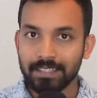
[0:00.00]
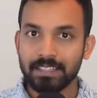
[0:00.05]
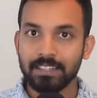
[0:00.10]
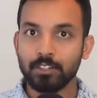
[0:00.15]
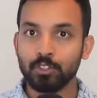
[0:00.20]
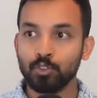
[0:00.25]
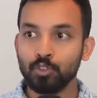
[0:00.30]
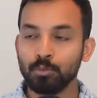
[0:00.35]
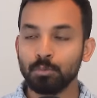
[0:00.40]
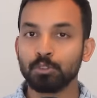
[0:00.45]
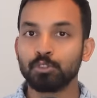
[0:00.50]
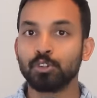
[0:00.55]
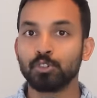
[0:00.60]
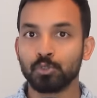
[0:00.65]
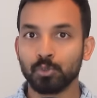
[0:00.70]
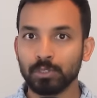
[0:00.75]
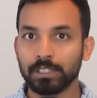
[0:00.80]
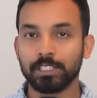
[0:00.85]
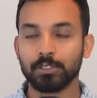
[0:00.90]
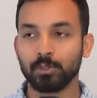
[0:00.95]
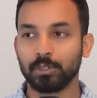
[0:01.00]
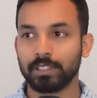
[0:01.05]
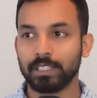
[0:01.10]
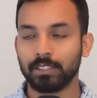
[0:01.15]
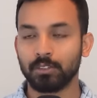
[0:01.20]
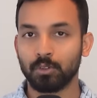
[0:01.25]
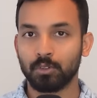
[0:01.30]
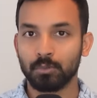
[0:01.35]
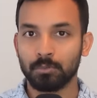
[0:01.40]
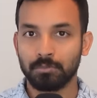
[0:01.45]
জিনিস দুই বছর চলতে চলতে
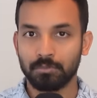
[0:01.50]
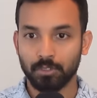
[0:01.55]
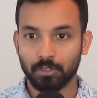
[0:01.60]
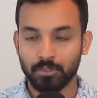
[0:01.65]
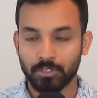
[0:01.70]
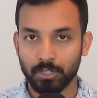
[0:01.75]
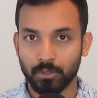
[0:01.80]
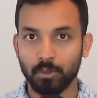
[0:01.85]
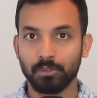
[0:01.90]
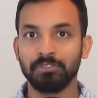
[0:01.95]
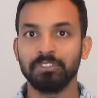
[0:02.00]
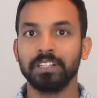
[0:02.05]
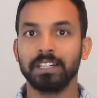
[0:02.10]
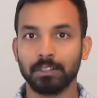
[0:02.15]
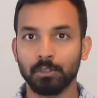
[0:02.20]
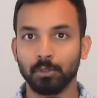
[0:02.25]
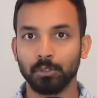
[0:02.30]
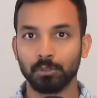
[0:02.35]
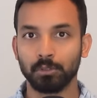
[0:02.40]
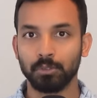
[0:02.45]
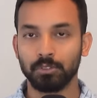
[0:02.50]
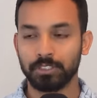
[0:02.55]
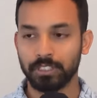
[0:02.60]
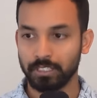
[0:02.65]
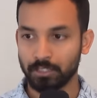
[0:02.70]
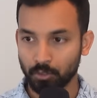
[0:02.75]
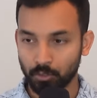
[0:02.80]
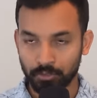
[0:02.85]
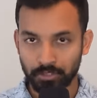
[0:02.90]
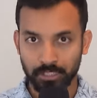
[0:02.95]
তখন যখন সে কনফিডেন্ট হইতো যে
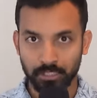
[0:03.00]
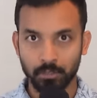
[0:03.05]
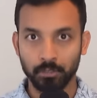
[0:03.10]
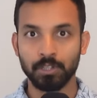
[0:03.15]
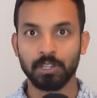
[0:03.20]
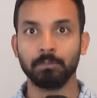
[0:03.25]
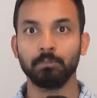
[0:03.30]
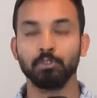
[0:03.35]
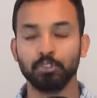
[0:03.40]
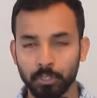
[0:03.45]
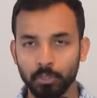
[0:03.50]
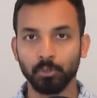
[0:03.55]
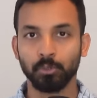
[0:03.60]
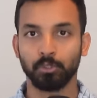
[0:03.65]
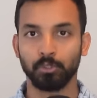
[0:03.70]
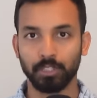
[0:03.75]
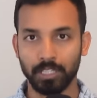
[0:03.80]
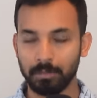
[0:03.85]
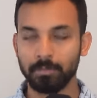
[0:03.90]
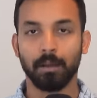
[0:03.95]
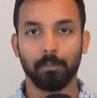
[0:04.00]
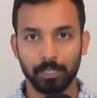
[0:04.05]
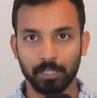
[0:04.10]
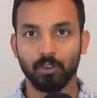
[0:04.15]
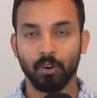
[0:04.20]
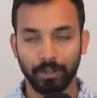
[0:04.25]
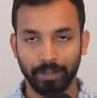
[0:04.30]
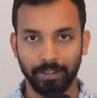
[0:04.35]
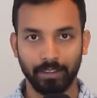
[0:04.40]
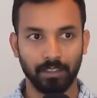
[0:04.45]
যখন জিনিসগুলো বুঝে উঠতো কীভাবে
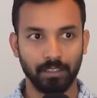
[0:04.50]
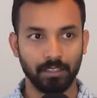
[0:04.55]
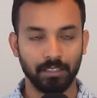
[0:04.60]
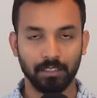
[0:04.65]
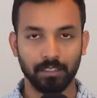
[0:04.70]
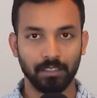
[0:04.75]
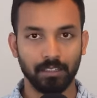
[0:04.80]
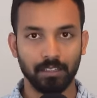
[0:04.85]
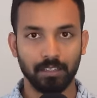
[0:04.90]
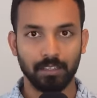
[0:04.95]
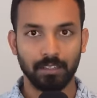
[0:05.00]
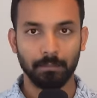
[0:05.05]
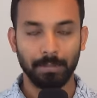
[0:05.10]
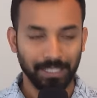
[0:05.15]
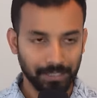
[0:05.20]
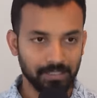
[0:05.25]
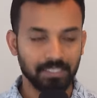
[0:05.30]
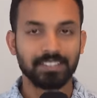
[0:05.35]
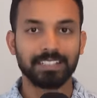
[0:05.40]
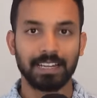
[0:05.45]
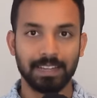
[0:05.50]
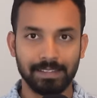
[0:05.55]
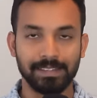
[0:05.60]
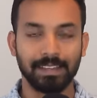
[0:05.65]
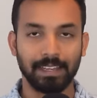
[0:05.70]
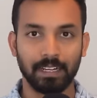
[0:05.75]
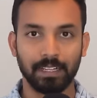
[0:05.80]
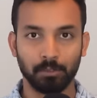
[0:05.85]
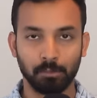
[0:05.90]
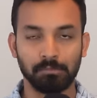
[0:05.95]
করে বাংলাদেশ চালাইছে
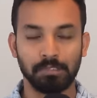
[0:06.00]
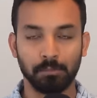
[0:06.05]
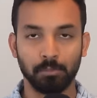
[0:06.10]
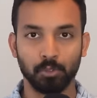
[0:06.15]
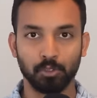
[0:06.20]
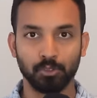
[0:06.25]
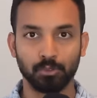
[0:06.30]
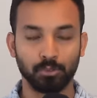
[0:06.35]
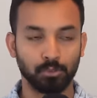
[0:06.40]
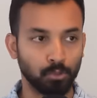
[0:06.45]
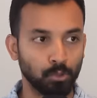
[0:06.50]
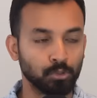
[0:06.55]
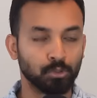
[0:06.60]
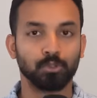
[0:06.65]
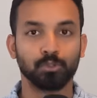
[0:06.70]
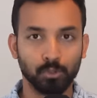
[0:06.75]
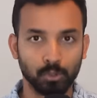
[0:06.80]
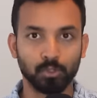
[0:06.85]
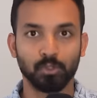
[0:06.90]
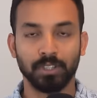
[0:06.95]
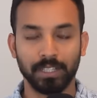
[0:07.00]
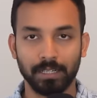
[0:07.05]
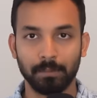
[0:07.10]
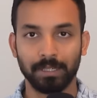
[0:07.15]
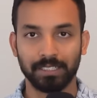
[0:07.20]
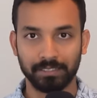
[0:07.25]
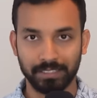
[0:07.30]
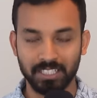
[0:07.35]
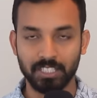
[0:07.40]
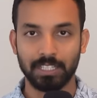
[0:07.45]
আর এতদিন পর্যন্ত নর্তক নর্তকীরা
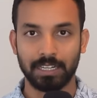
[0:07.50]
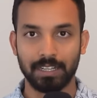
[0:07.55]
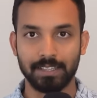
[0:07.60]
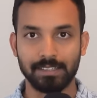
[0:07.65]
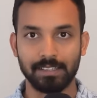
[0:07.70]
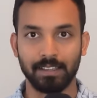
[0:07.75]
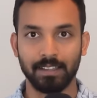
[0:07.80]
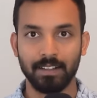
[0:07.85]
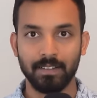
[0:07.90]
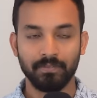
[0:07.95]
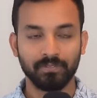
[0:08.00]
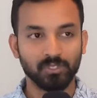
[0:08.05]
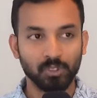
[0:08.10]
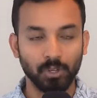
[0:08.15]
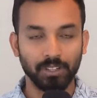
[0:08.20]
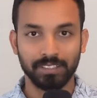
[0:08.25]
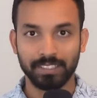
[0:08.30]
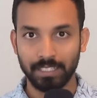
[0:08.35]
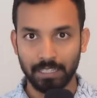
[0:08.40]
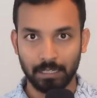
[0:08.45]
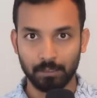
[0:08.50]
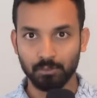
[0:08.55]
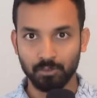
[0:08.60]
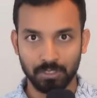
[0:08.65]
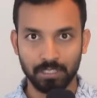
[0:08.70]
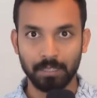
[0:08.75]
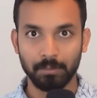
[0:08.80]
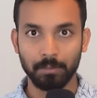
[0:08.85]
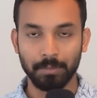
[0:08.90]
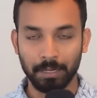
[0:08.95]
বাংলাদেশ চালাইছে যে
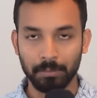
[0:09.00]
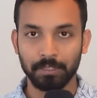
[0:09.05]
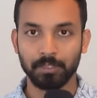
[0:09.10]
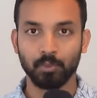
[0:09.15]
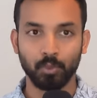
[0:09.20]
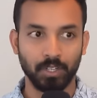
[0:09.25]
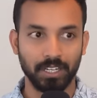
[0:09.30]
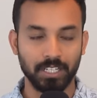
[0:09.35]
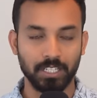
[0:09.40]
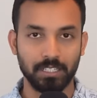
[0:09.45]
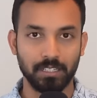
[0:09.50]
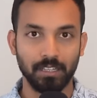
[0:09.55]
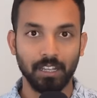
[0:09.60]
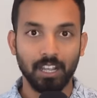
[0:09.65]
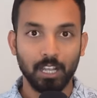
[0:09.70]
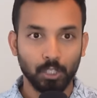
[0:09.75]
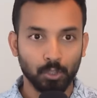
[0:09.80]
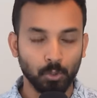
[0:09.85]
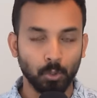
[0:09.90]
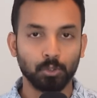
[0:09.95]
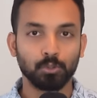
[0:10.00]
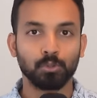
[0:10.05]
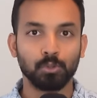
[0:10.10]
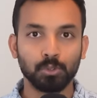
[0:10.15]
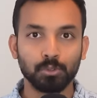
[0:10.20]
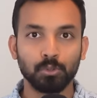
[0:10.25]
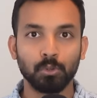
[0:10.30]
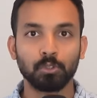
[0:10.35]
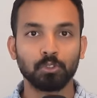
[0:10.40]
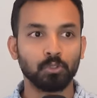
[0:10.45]
আলোচনাটা আমি বারবার করে আসছি নর্তক
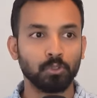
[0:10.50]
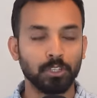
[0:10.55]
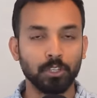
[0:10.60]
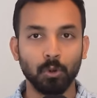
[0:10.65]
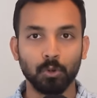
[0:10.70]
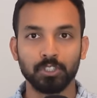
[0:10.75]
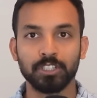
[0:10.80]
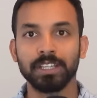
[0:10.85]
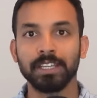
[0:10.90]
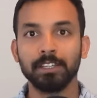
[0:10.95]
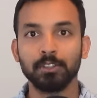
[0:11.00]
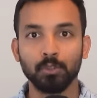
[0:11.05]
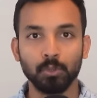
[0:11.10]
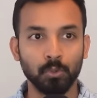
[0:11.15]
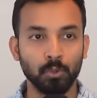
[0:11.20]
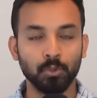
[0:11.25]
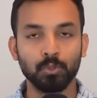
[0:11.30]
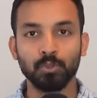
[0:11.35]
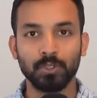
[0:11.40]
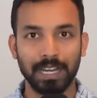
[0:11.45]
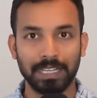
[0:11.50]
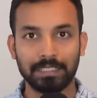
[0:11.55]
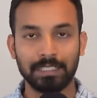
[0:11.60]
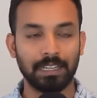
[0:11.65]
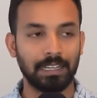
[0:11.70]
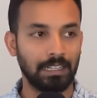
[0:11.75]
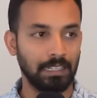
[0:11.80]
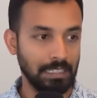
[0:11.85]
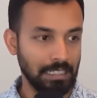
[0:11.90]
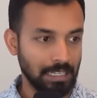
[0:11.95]
নর্তকী অশিক্ষিত গরু
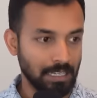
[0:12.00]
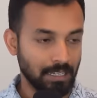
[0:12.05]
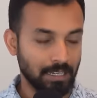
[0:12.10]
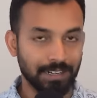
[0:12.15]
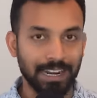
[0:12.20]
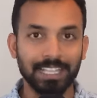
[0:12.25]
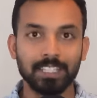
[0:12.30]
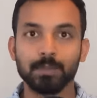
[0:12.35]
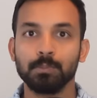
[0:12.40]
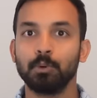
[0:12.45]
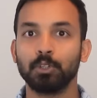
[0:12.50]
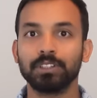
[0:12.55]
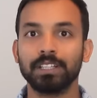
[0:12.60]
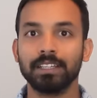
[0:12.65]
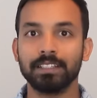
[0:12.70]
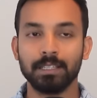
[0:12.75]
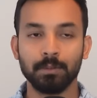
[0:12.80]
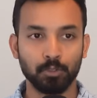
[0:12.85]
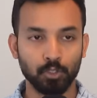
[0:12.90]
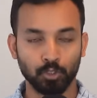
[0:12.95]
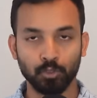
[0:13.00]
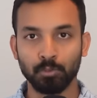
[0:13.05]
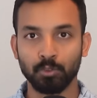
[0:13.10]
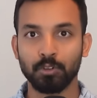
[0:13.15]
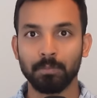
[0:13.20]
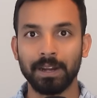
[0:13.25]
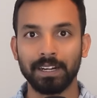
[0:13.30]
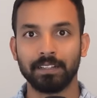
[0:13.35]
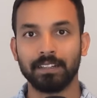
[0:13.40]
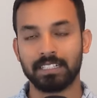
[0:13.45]
গাথা রাজপথে যে যত বড়
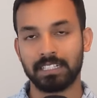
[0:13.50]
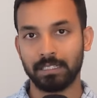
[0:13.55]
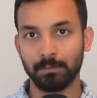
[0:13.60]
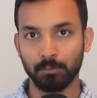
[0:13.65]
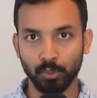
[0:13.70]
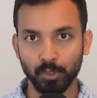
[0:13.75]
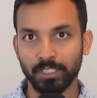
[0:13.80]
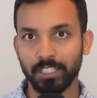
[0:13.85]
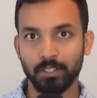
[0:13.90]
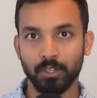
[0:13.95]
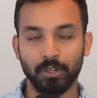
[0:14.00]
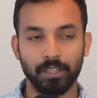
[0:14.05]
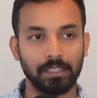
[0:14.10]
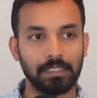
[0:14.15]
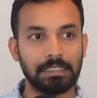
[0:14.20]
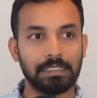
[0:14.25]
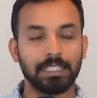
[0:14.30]
পাণ্ডা সে মন্ত্রী হয়